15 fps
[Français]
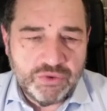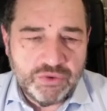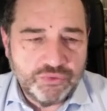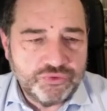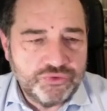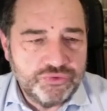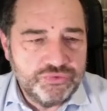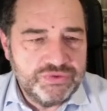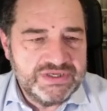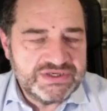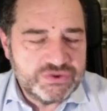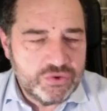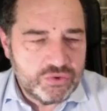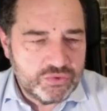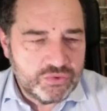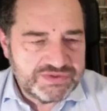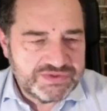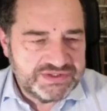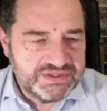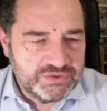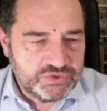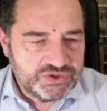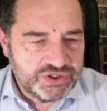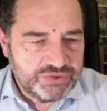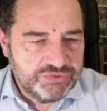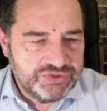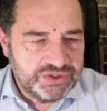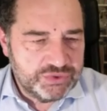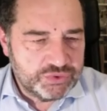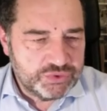mais compte tenu des scores constatés dans
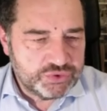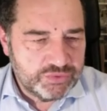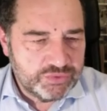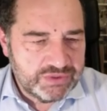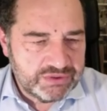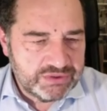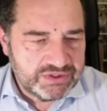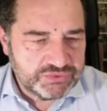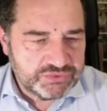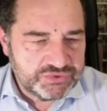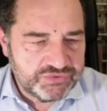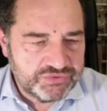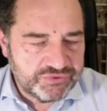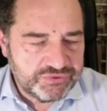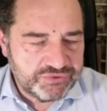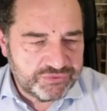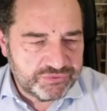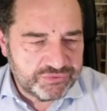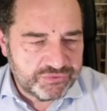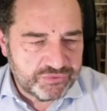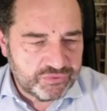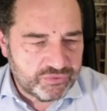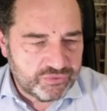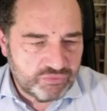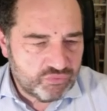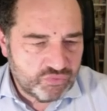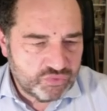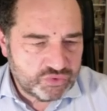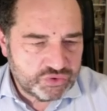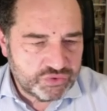chacune des deux chambres à l'occasion de ce vote, euh,
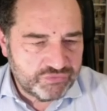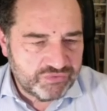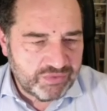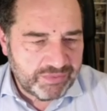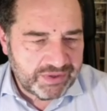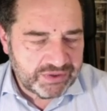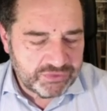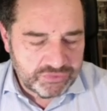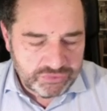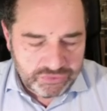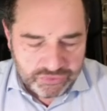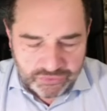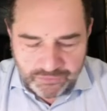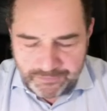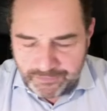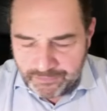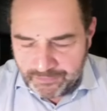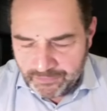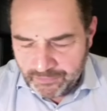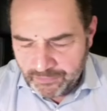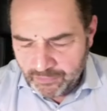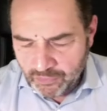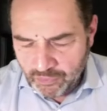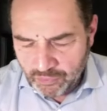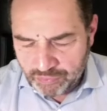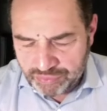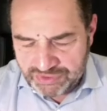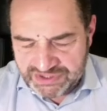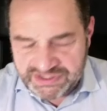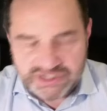je ne vois pas que on
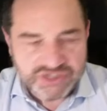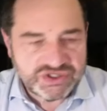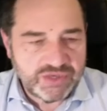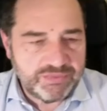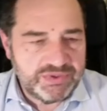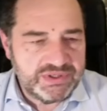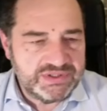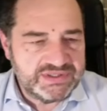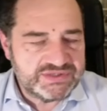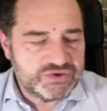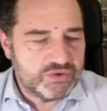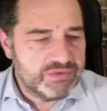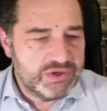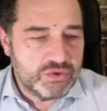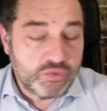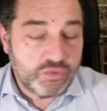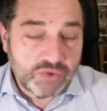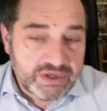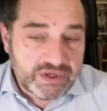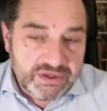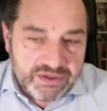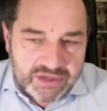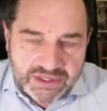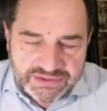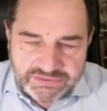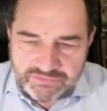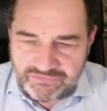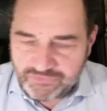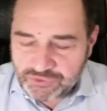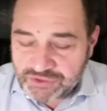puisse y échapper. Désormais, le Congrès
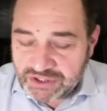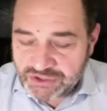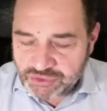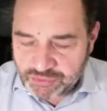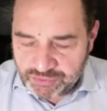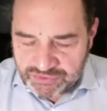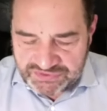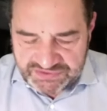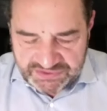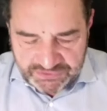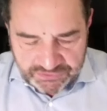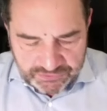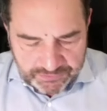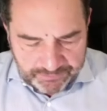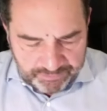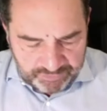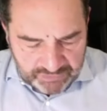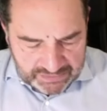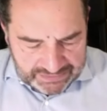votera, je pense, euh,